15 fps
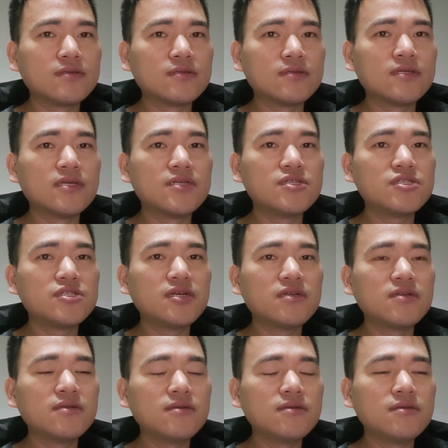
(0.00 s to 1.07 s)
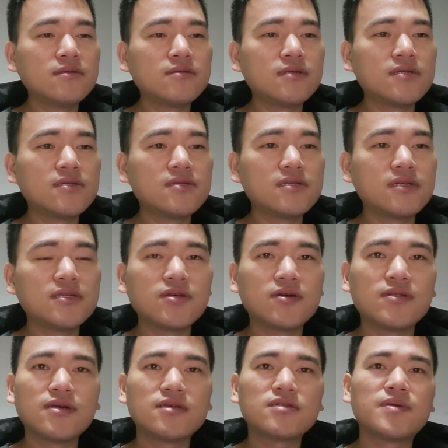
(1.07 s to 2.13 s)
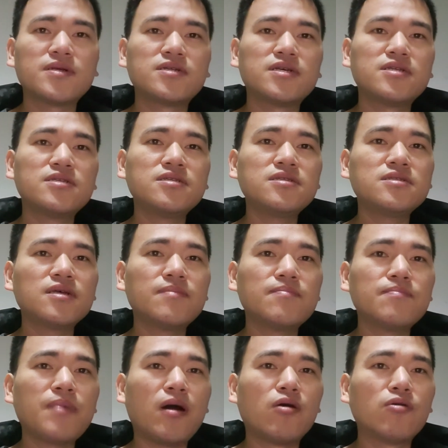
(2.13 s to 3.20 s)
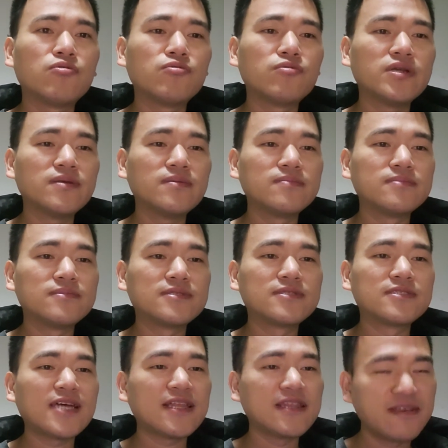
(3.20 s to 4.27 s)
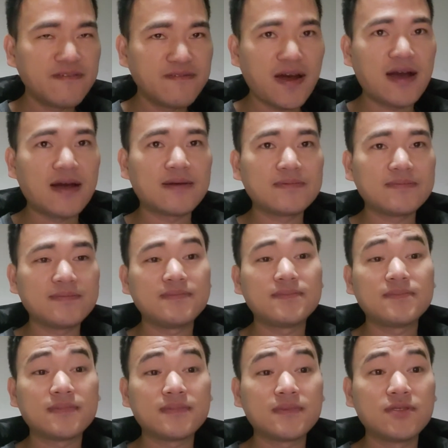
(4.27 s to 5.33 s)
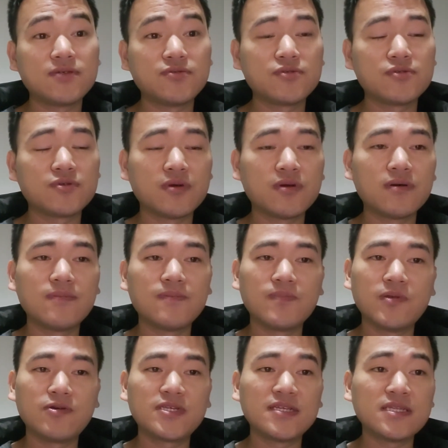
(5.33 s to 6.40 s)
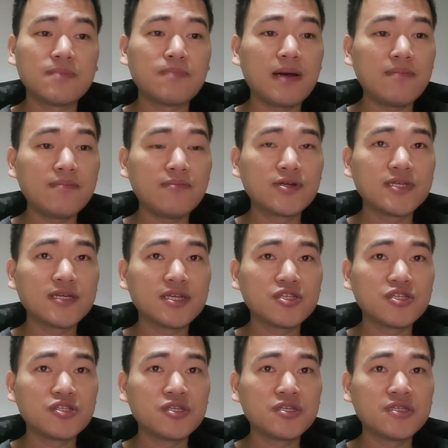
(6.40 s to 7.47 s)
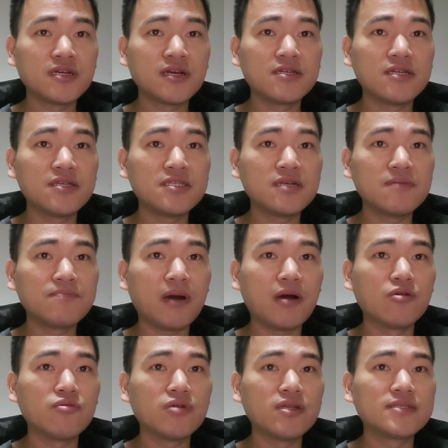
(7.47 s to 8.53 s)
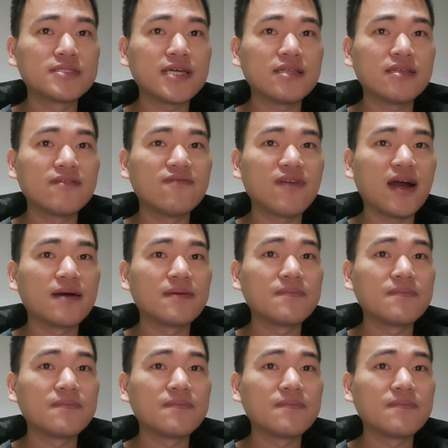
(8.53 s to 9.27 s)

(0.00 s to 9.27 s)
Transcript: 人身人身叫那个什么人身保护令暂停法。就是说，我现在颁，我现在实行这个人身保护令暂停法，